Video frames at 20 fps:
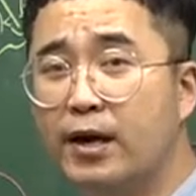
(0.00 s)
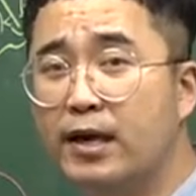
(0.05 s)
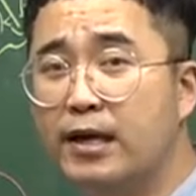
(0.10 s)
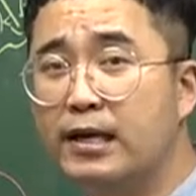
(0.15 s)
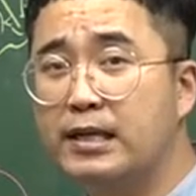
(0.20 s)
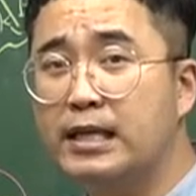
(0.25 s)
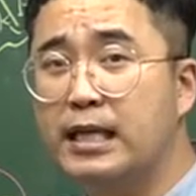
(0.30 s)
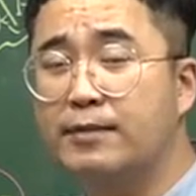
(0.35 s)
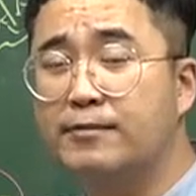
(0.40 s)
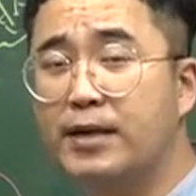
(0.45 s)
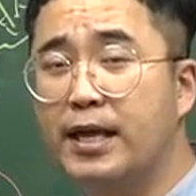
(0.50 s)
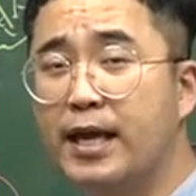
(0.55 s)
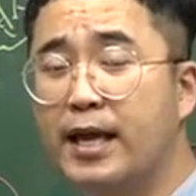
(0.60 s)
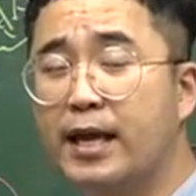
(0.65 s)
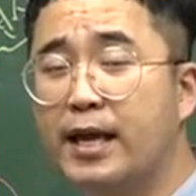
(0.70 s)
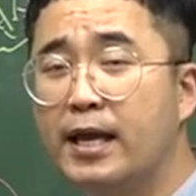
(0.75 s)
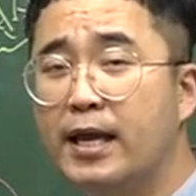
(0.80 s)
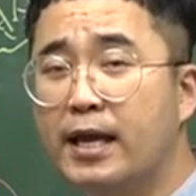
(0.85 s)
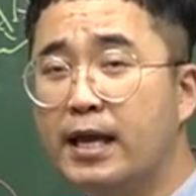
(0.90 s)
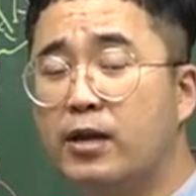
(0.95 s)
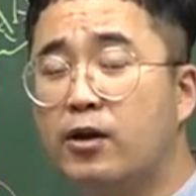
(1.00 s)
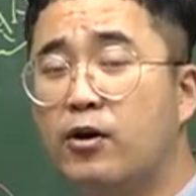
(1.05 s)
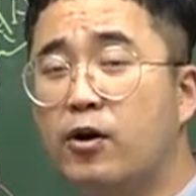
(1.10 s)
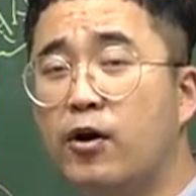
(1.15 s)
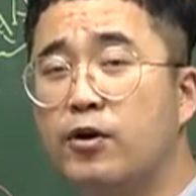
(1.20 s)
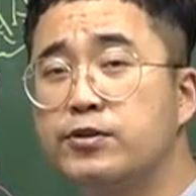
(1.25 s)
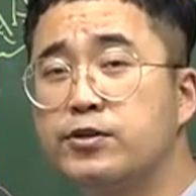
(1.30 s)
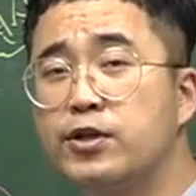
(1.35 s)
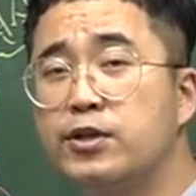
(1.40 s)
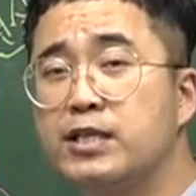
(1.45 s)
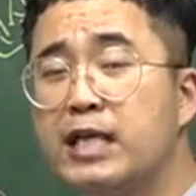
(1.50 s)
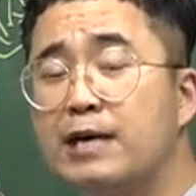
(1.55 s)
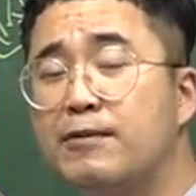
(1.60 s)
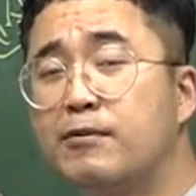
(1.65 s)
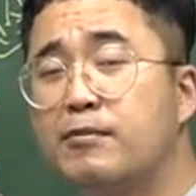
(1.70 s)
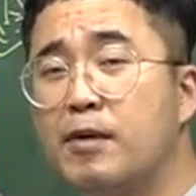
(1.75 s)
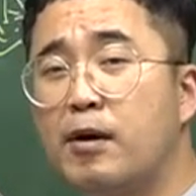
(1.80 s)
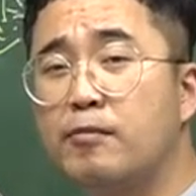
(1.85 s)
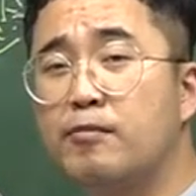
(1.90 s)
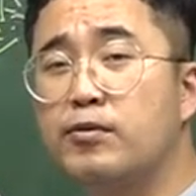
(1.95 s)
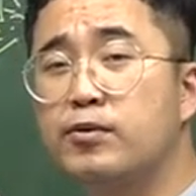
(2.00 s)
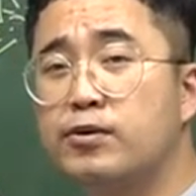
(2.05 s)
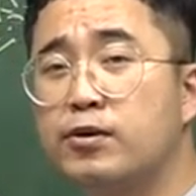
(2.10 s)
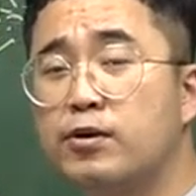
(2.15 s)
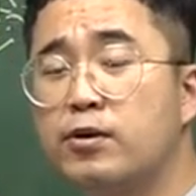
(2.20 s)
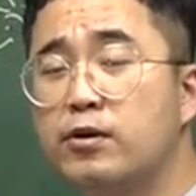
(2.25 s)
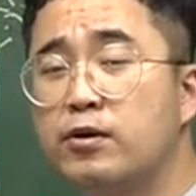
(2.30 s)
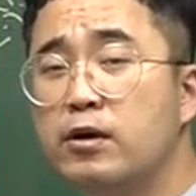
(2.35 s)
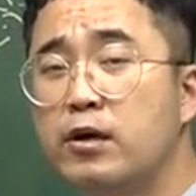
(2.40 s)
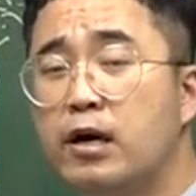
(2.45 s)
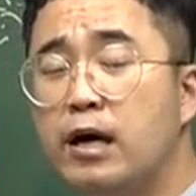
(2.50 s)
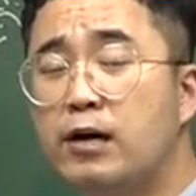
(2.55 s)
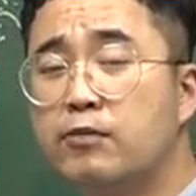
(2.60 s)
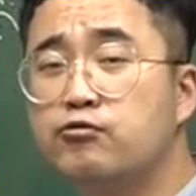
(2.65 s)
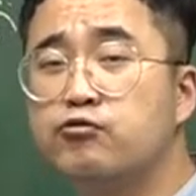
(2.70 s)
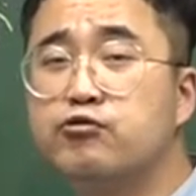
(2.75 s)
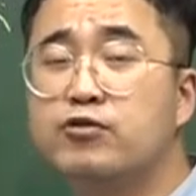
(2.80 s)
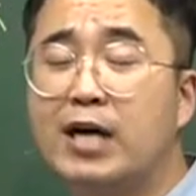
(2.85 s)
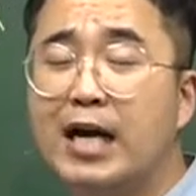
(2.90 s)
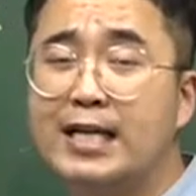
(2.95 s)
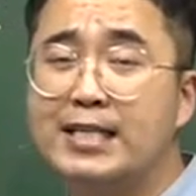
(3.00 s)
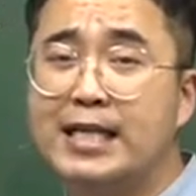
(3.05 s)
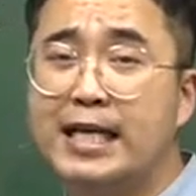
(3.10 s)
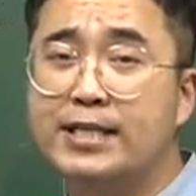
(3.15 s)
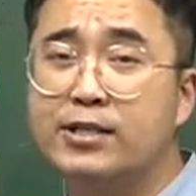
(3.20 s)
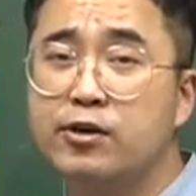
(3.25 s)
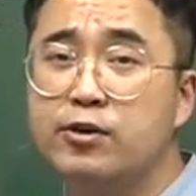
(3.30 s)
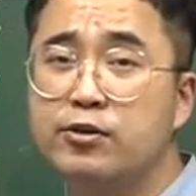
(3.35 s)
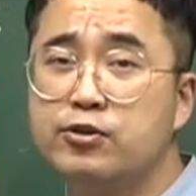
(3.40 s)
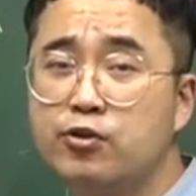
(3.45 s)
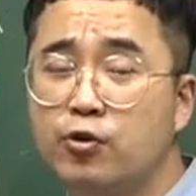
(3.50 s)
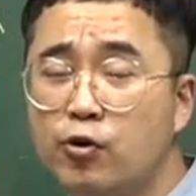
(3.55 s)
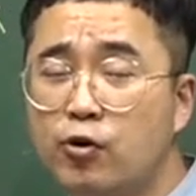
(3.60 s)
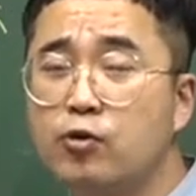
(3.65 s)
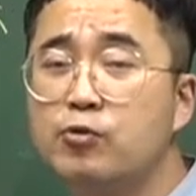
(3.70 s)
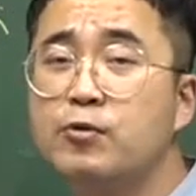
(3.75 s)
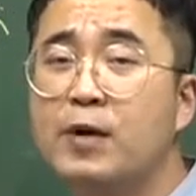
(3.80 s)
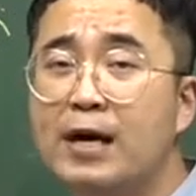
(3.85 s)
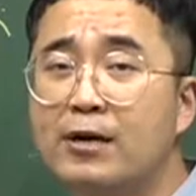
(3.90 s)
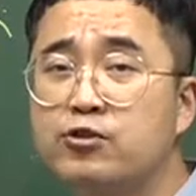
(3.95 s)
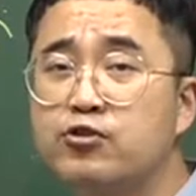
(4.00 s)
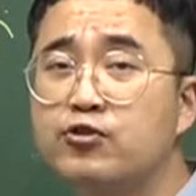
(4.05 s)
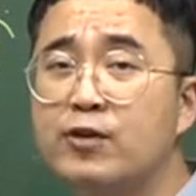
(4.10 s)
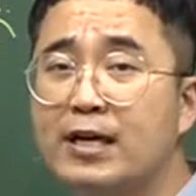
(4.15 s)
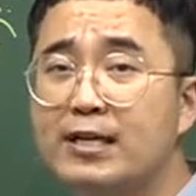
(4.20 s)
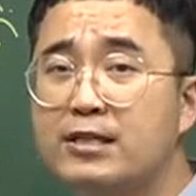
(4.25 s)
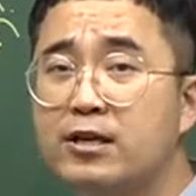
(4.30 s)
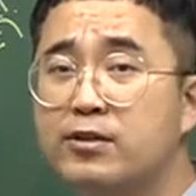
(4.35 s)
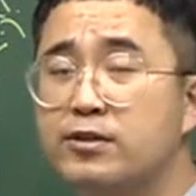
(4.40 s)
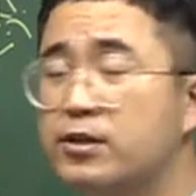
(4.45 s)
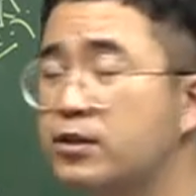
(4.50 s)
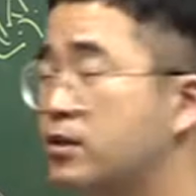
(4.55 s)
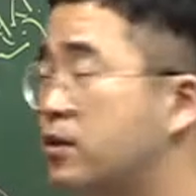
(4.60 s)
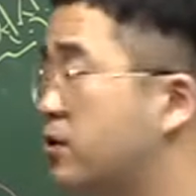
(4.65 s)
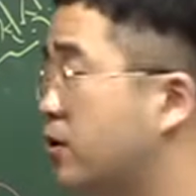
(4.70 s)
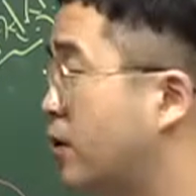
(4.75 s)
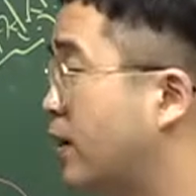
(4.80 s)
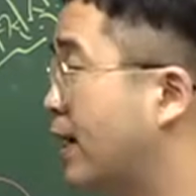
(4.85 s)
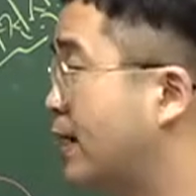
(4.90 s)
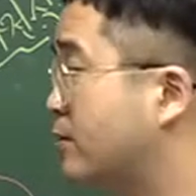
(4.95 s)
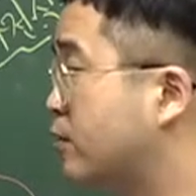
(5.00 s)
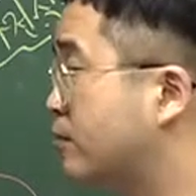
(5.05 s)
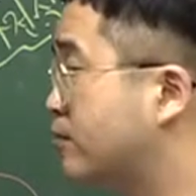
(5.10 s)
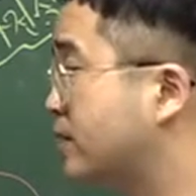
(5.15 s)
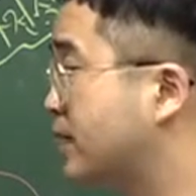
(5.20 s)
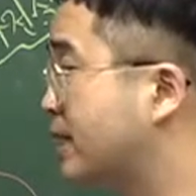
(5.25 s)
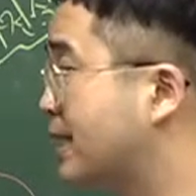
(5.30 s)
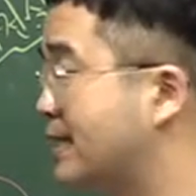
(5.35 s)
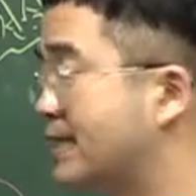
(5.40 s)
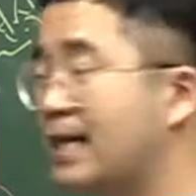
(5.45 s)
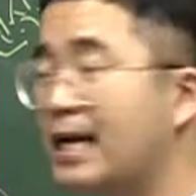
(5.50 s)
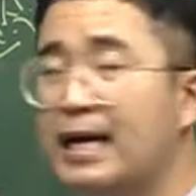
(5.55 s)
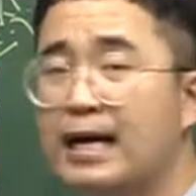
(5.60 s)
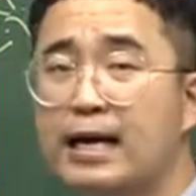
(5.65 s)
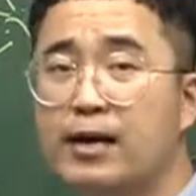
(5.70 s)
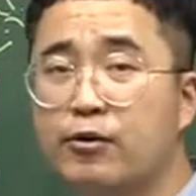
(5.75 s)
그렇기 때문에 이런 건설 사업을 명분으로 아, 국가 재정을 조금 확충하는 어떤 그런 경향도 없지 않아 있다.